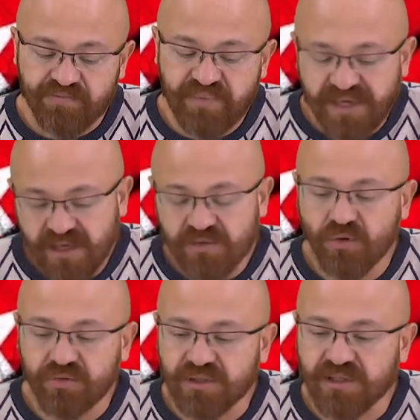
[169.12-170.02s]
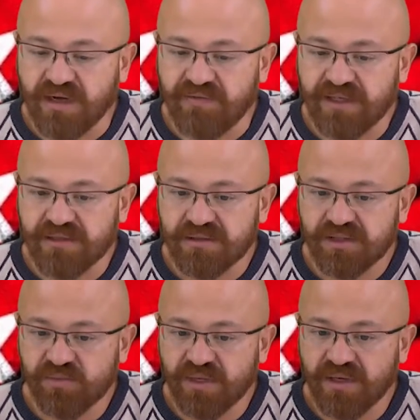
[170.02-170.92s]
Bir nokta daha var.
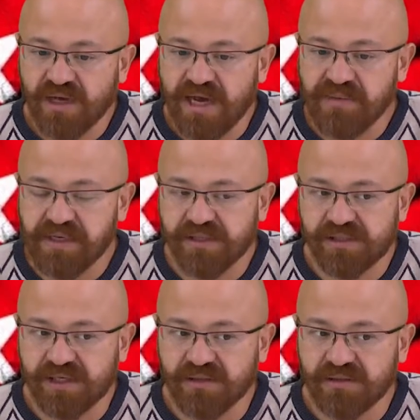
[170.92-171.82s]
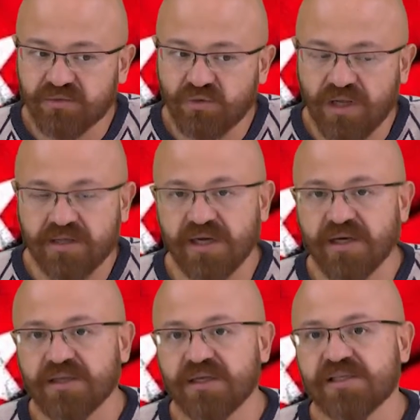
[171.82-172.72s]
Şimdi Ermenistan doğal
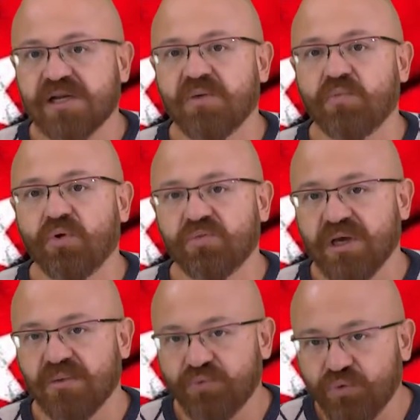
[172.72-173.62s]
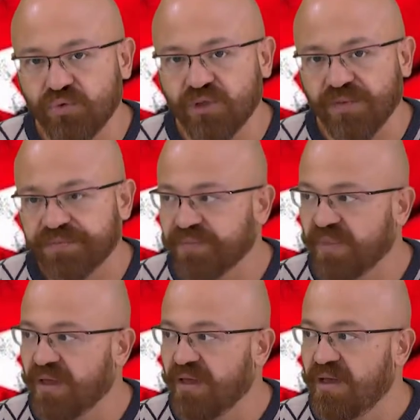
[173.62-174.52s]
kaynaklara sahip olmayan bir ülke.
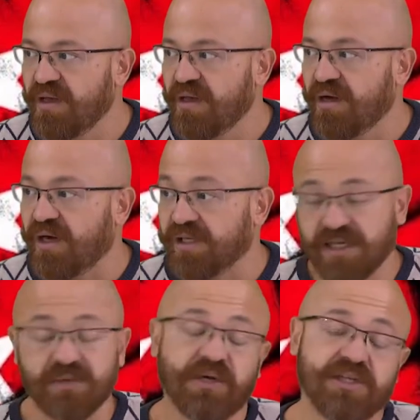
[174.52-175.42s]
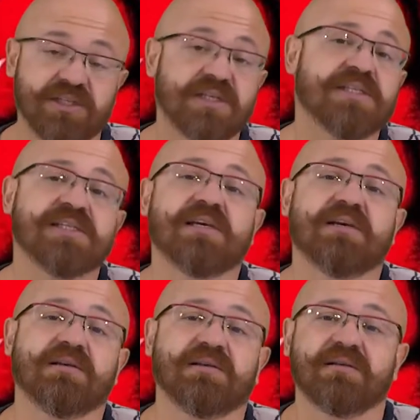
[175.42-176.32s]
Azerbaycan
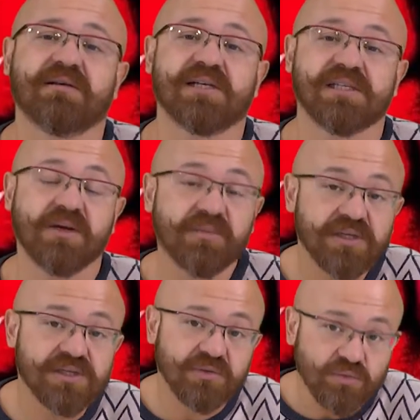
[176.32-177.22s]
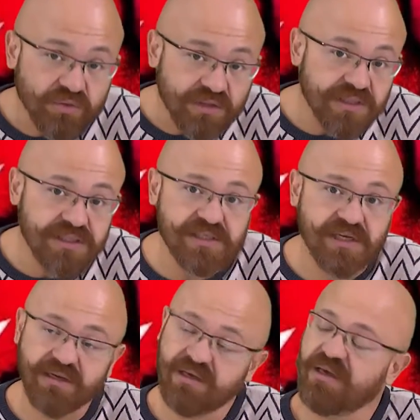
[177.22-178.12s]
ise, Azerbaycan Türkleri
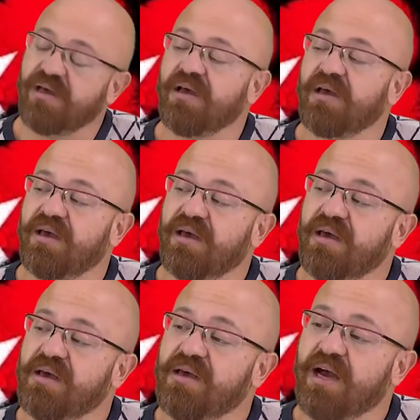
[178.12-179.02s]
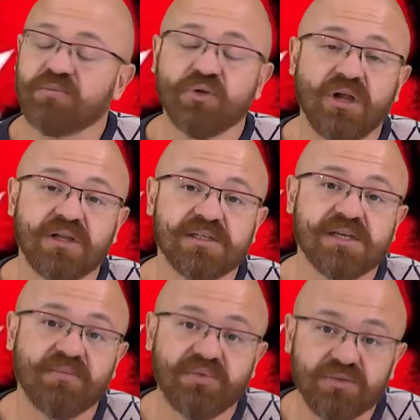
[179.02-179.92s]
ise e, hem
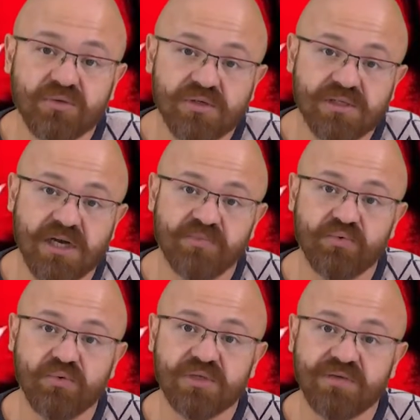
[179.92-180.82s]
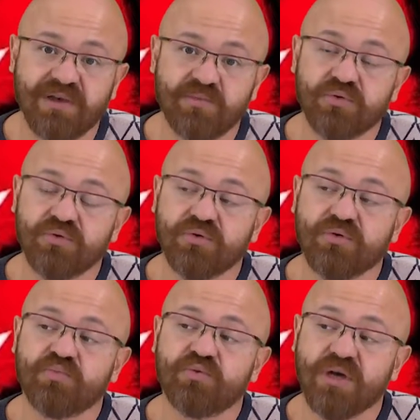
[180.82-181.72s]
doğalgaza hem petrole sahip bir ülke ve
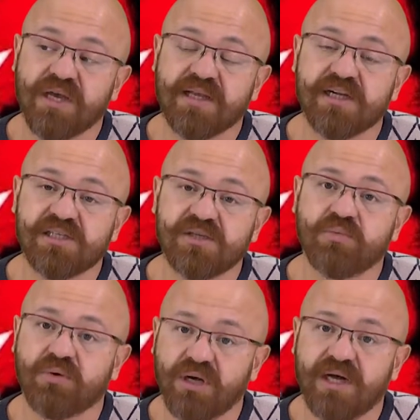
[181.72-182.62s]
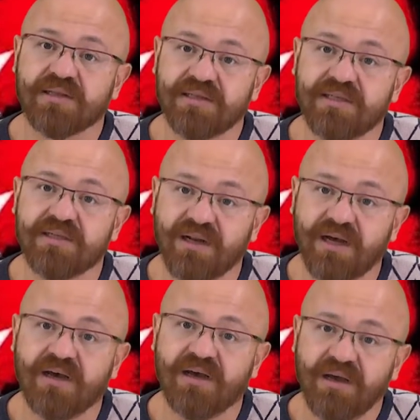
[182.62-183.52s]
bunu bu enerji boru
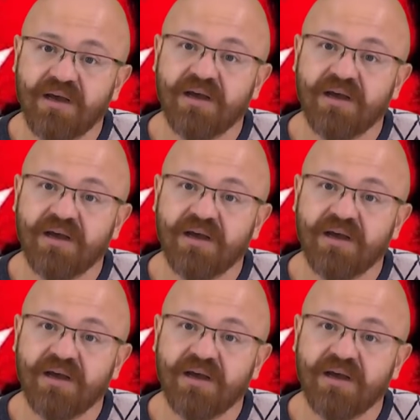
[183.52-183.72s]
hatlarıyla